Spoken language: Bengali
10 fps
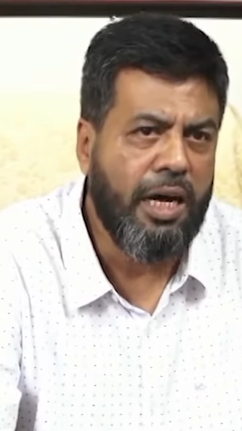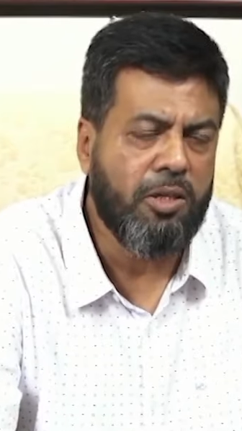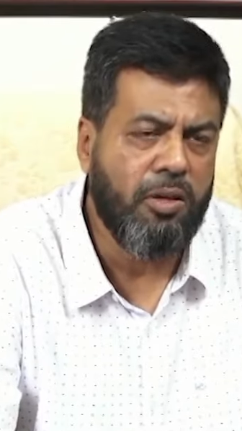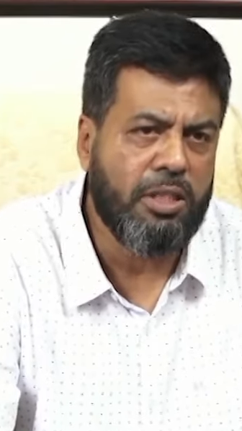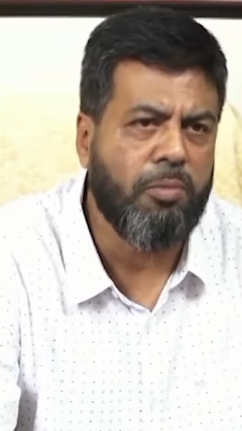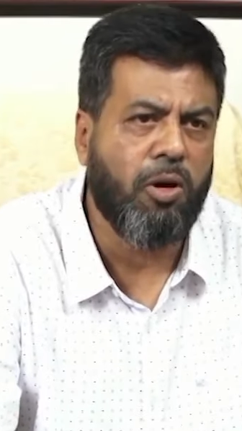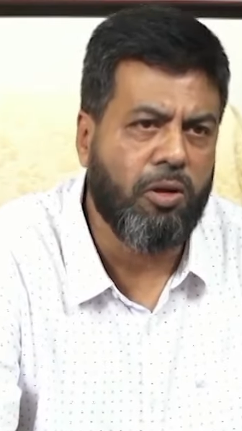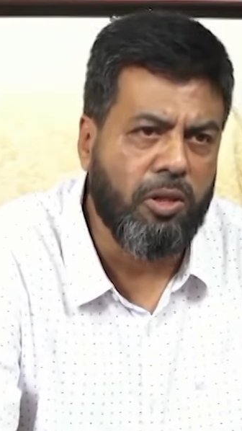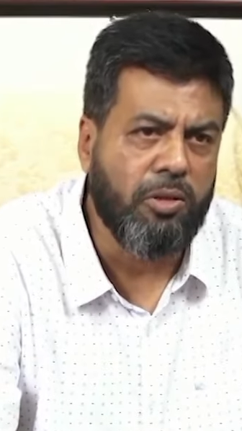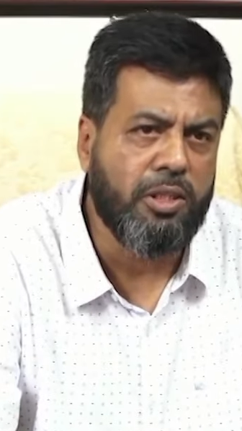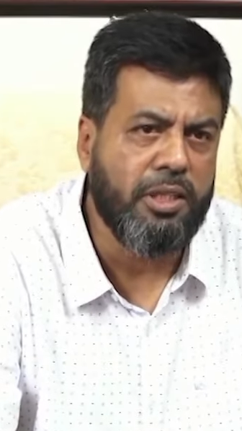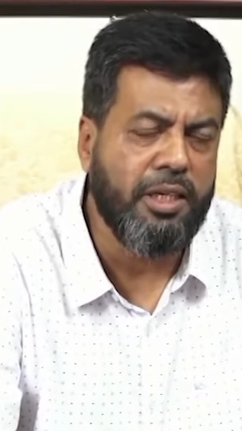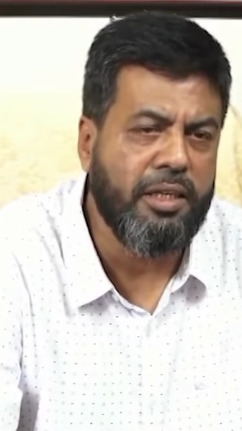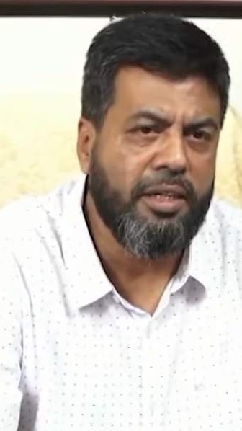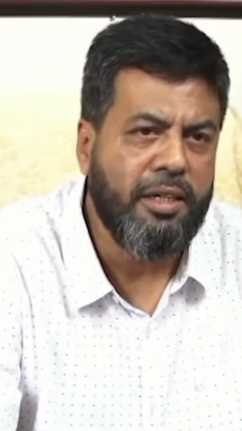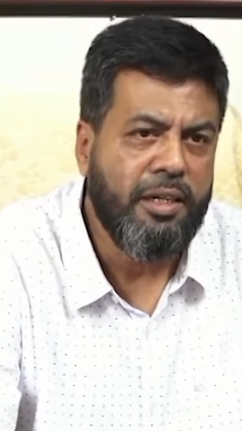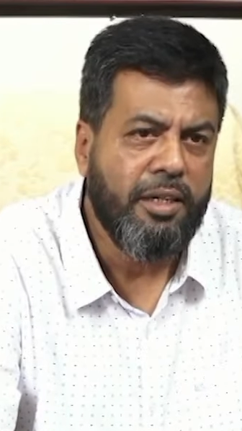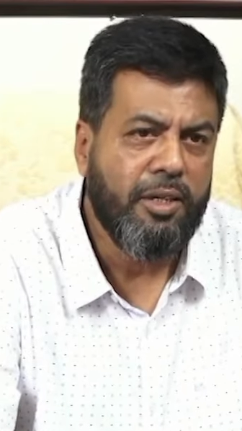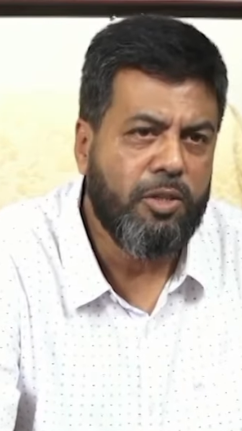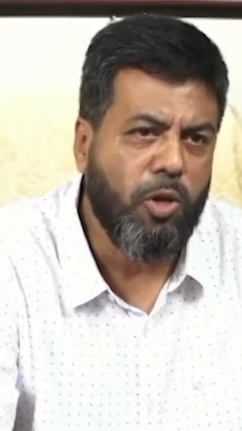আর সবচেয়ে বড় কথা হচ্ছে যে
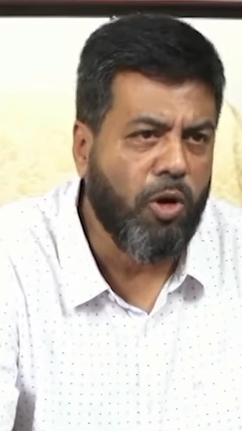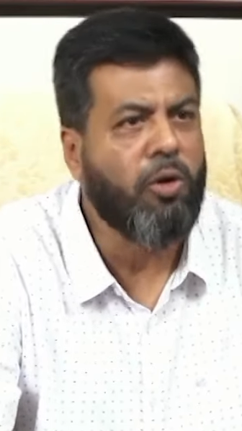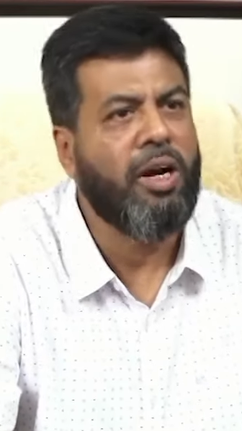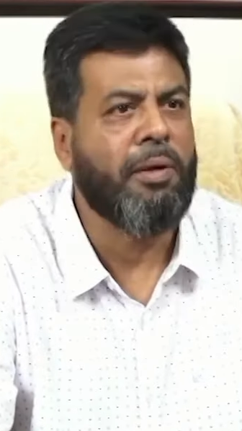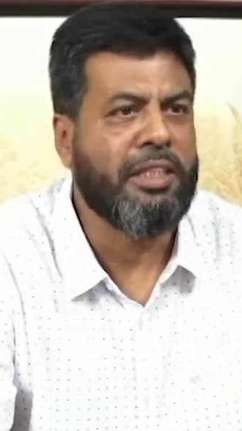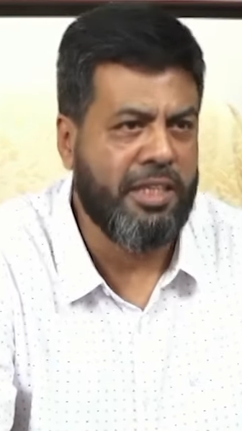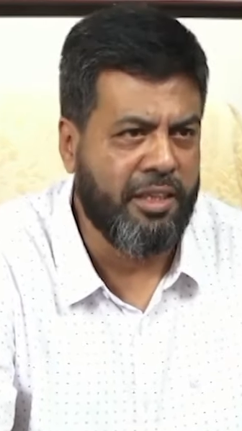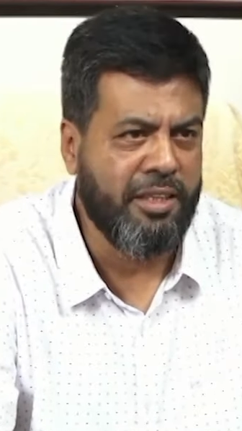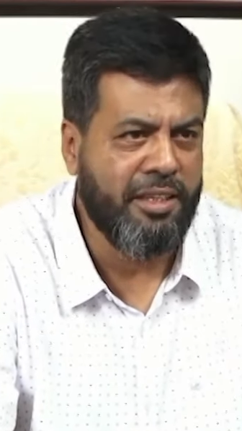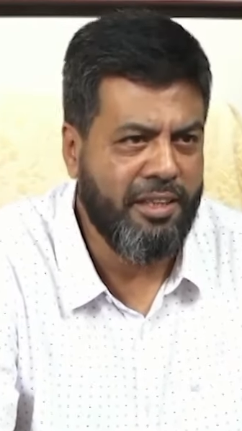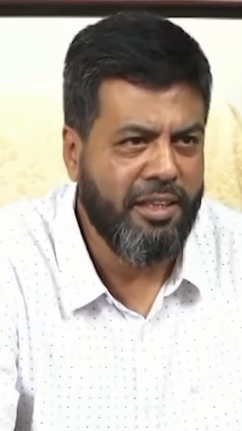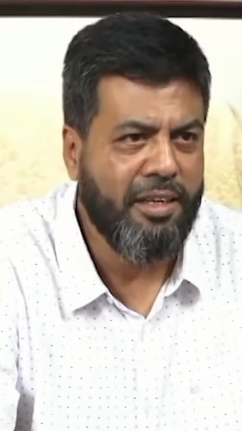জনগণ আমাদের সাথে